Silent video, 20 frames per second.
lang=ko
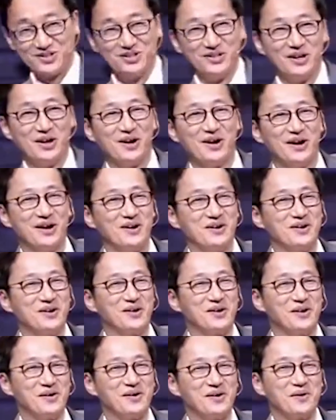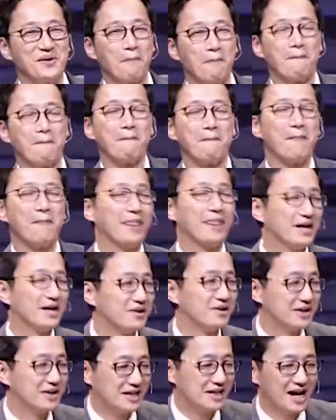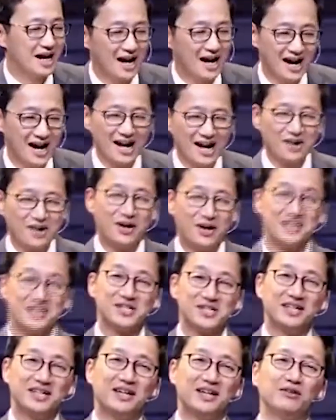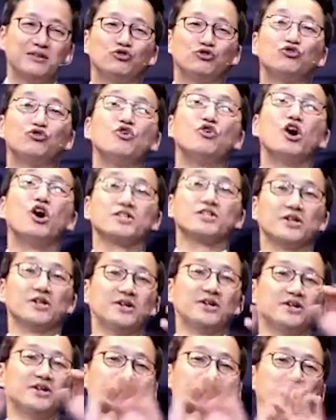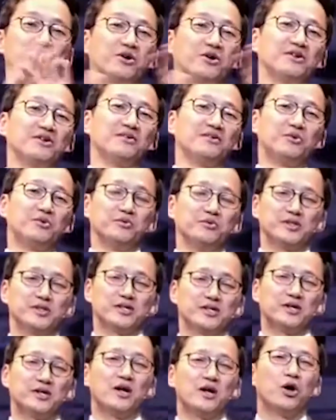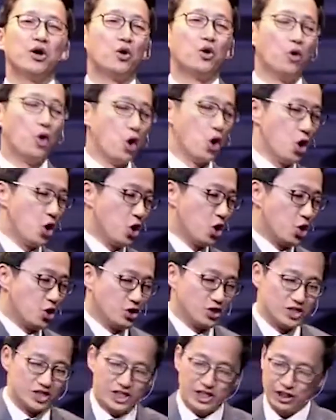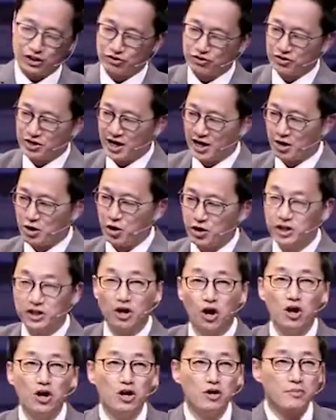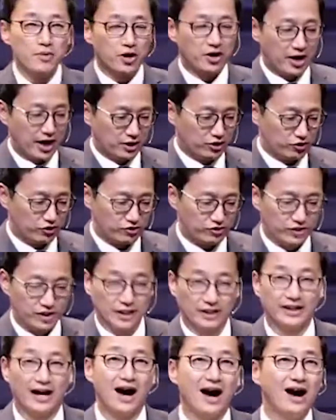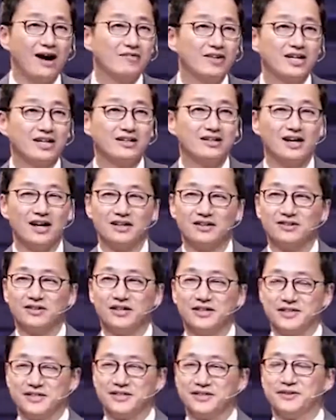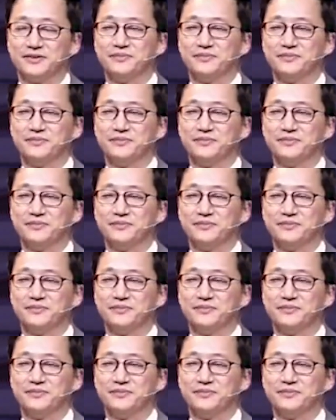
내려가는 거예요. 그러니까 완전히 누워서 그 벽을 보면서 온 식구가 거의 10명 앉을 수 있게 다 리클라인을 해놨어요.